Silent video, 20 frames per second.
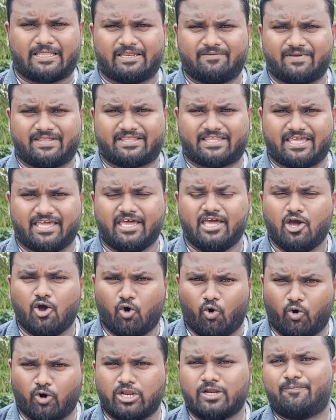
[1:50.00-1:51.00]
தெரிவித்து
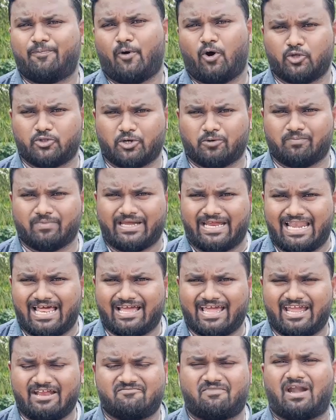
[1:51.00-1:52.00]
ஒருபோதும்
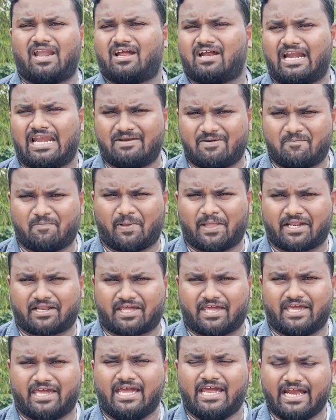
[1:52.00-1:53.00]
இலங்கையின் வளங்களை
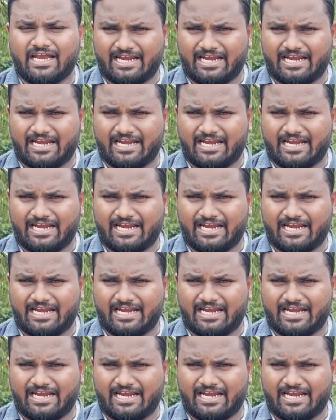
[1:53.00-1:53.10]
விற்பதற்கு